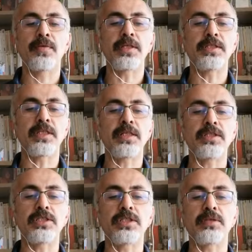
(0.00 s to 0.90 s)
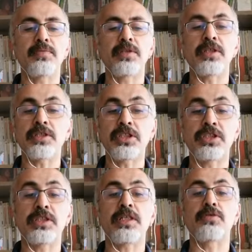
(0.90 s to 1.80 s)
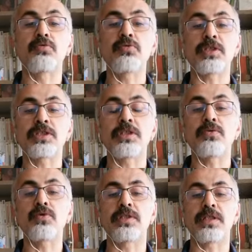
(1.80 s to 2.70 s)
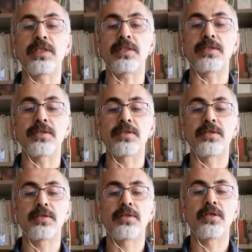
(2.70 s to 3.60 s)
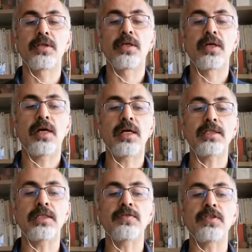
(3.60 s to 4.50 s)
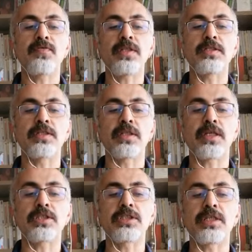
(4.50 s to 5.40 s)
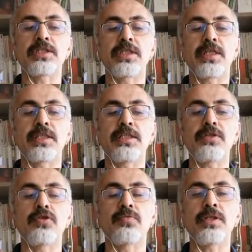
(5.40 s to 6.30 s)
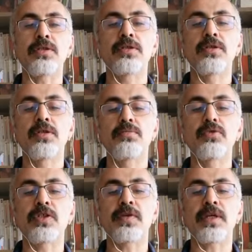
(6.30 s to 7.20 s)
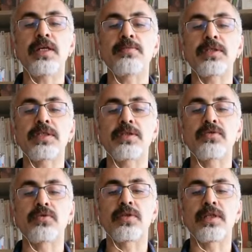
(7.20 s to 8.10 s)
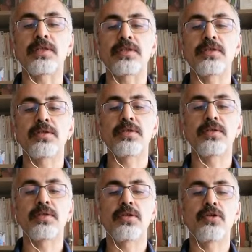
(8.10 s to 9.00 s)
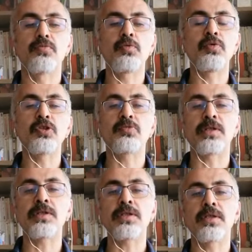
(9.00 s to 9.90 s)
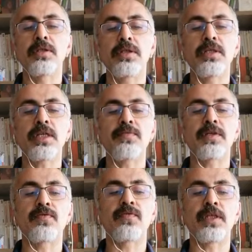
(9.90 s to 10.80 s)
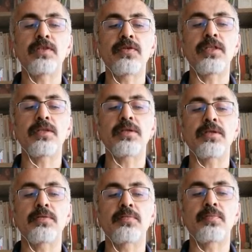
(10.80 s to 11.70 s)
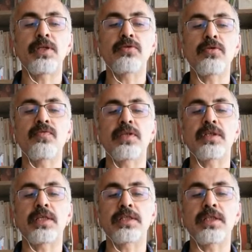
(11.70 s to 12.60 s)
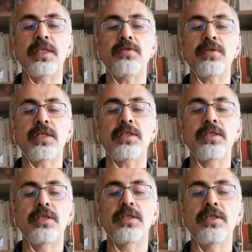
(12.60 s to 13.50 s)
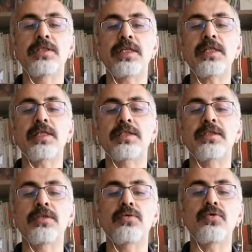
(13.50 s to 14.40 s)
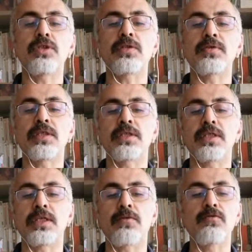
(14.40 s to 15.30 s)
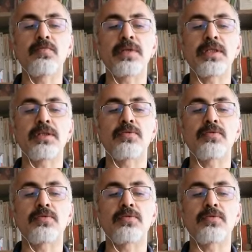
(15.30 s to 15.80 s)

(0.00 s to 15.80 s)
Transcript: Ve İsrail Dışişleri, e, İsrail Cumhurbaşkanı Türkiye'ye geldi. Akdeniz'e Filistin'de karşı karşıya gelen iki hükümet bu sefer aynı masada oturdular. Bu buluşmanın İran ve Venezuela petrol ve gazını ek olarak İsrail gazını Türkiye üzerinden Avrupa'ya